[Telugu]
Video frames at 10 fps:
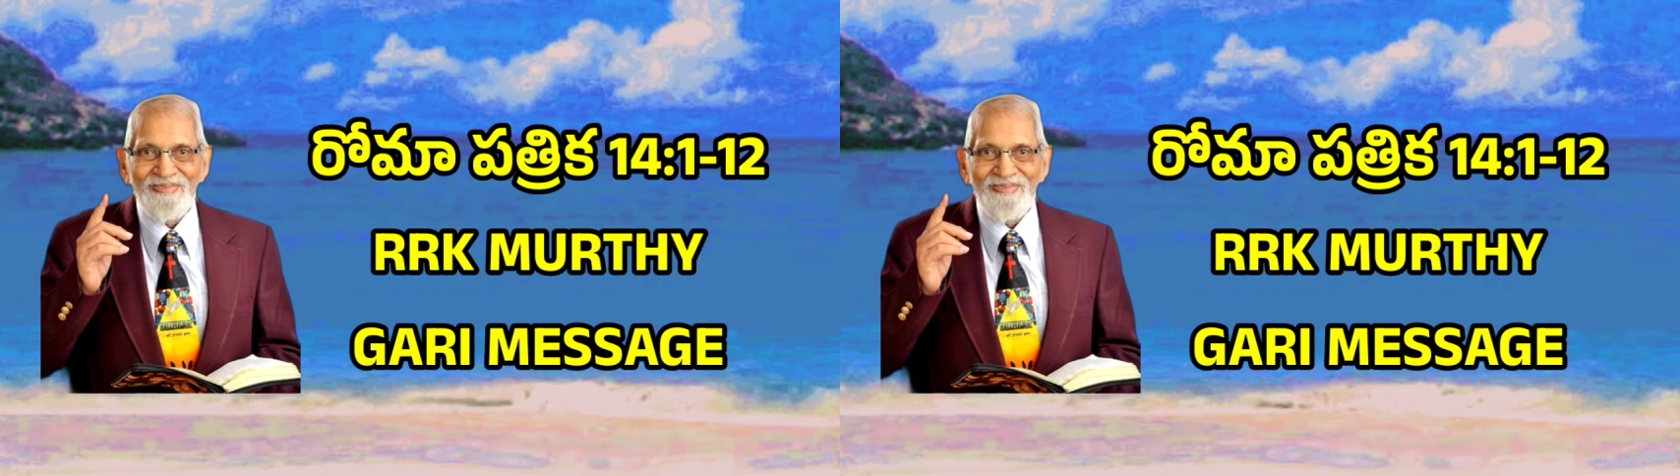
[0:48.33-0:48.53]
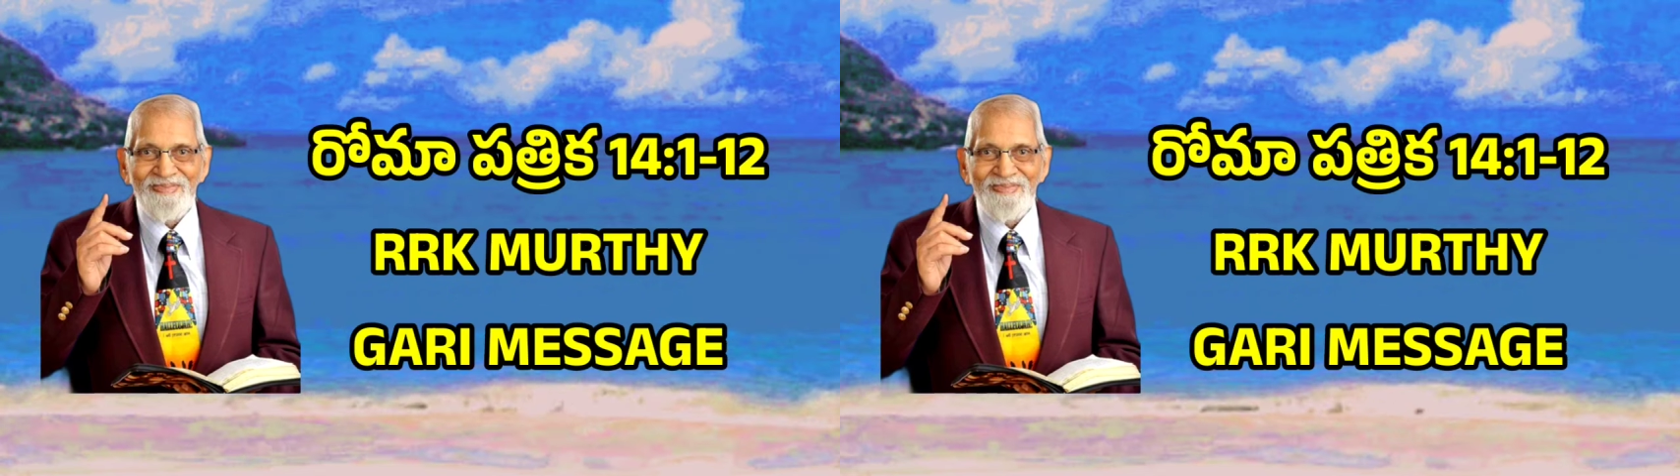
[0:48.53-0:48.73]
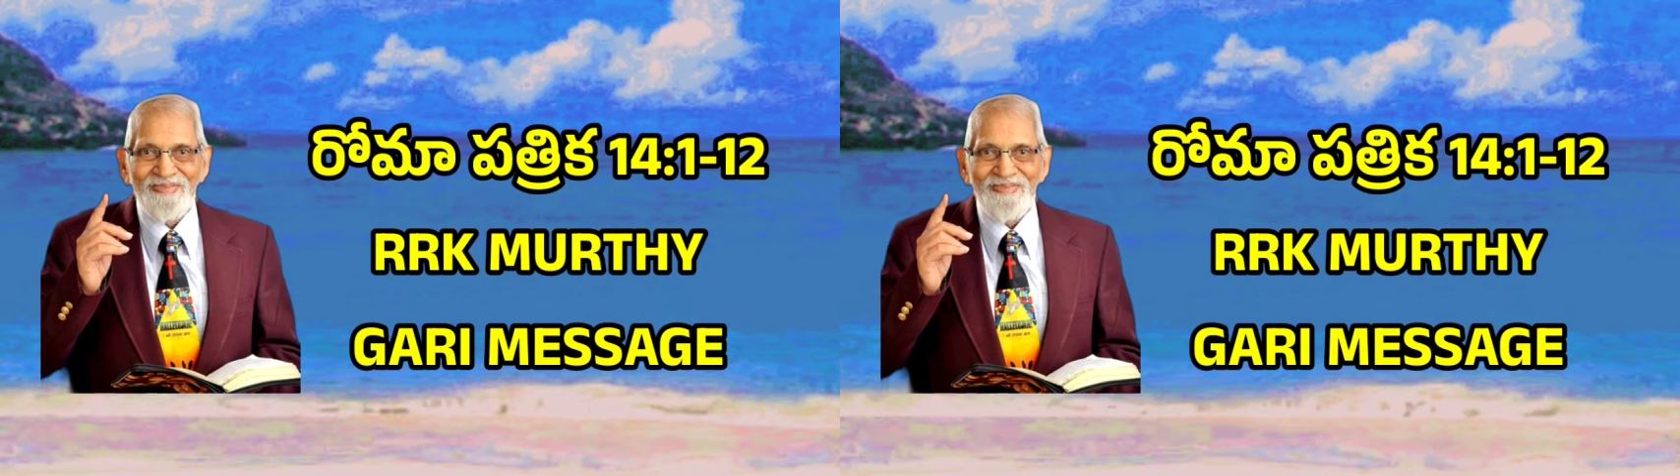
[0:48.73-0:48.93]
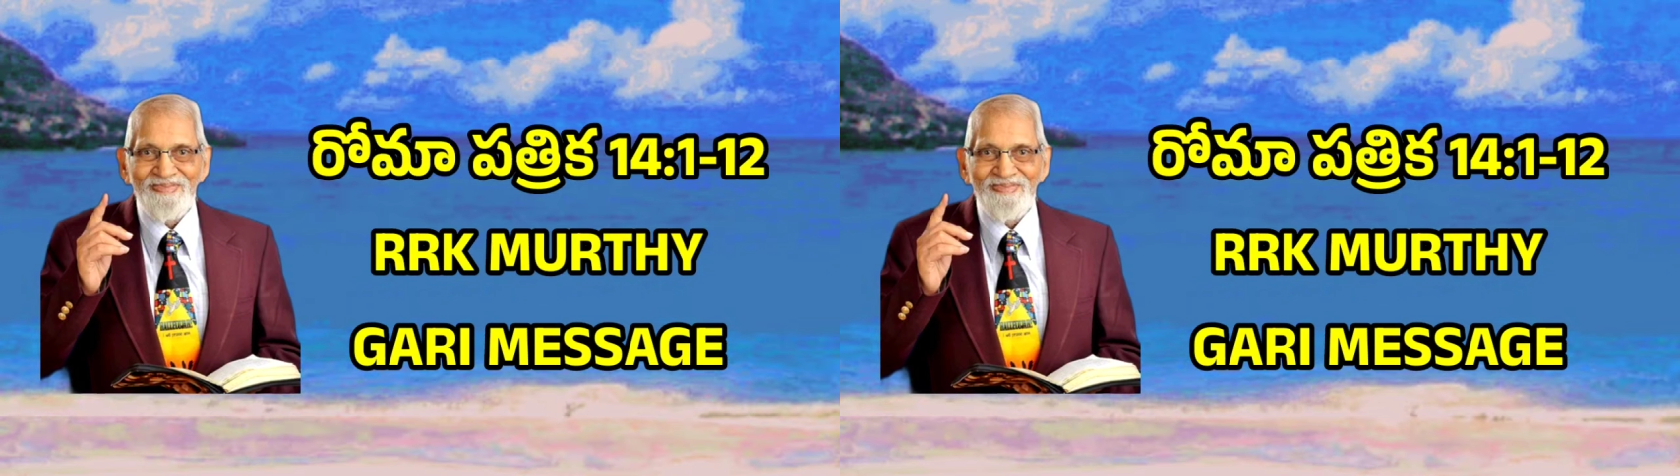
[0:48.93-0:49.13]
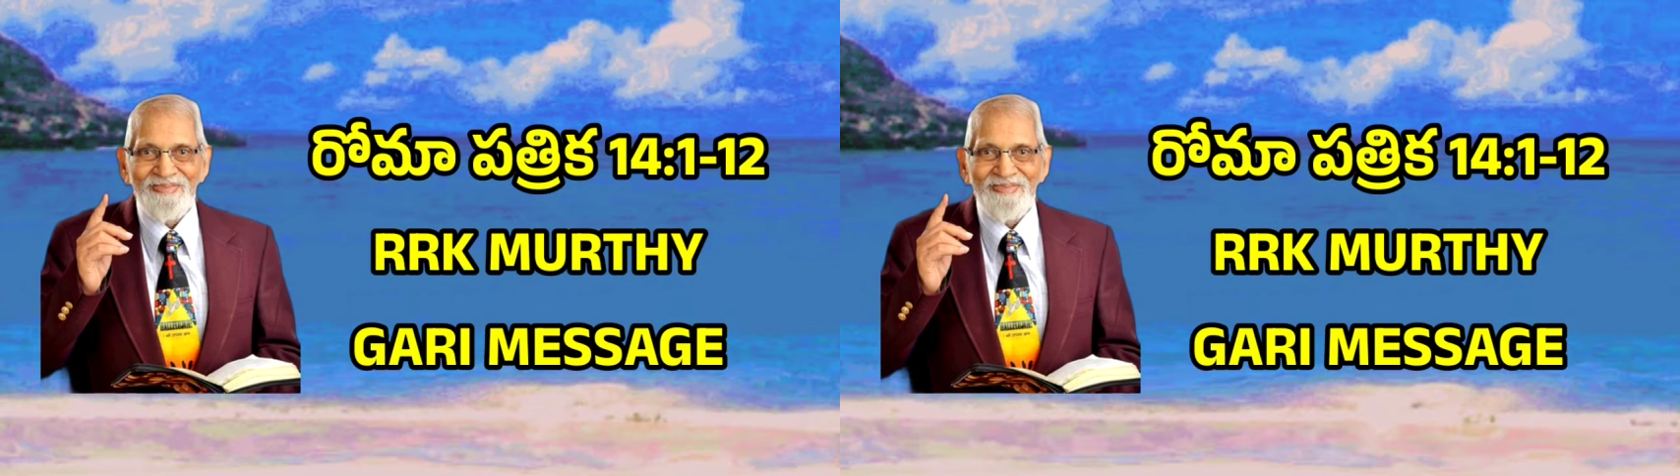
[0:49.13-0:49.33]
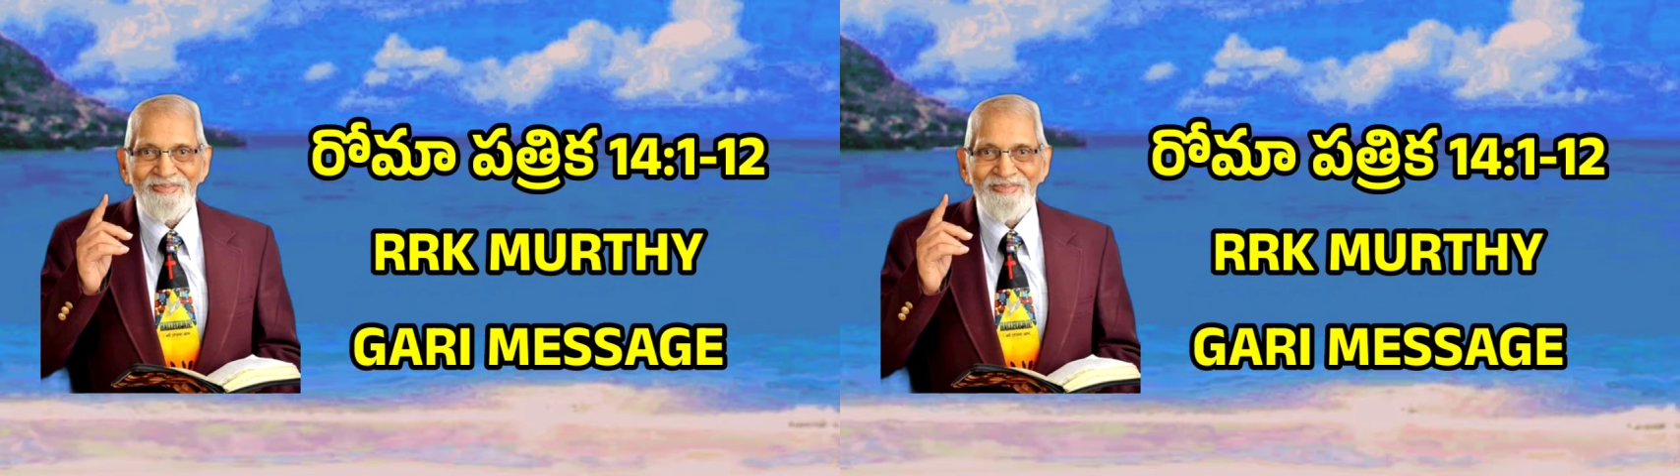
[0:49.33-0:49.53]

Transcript: అందరికీ దూర